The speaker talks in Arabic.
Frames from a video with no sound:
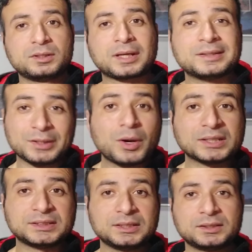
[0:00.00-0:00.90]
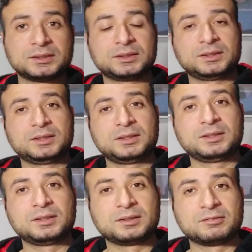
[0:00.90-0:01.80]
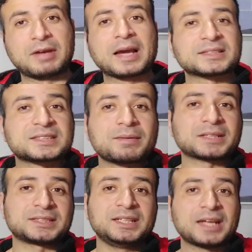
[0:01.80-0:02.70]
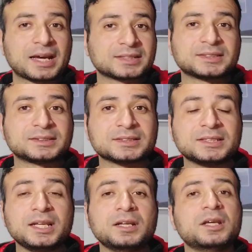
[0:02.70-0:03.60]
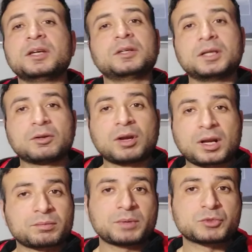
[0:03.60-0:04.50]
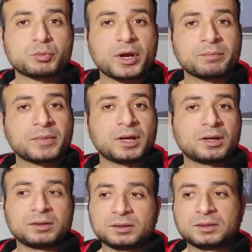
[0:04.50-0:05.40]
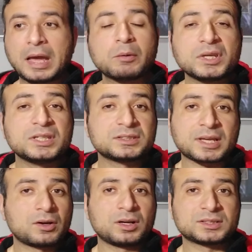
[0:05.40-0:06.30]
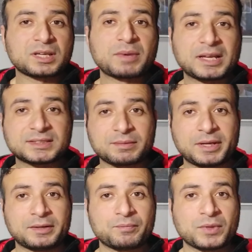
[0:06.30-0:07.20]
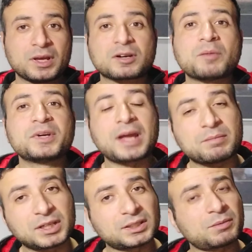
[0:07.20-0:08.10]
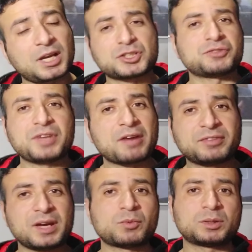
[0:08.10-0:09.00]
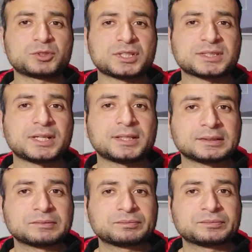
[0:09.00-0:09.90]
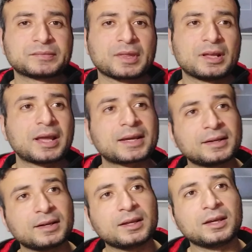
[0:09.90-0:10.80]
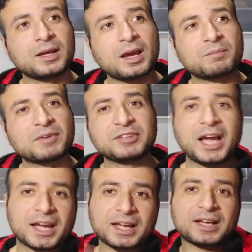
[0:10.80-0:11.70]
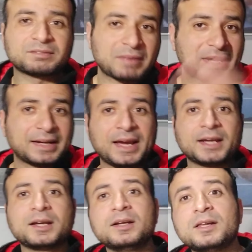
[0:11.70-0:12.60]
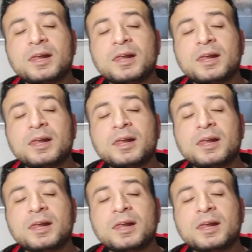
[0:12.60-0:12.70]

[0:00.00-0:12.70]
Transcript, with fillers: لكن دلوقتي في اخر سبع سنين اخر ست سنين اللغه العربيه مش مهمه قوي زي زي ما كان زمان رغم ان قبل كده ما كانش فيه افلام ولا مسلسلات لكن آه، اما في حاجه جت مكان حاجه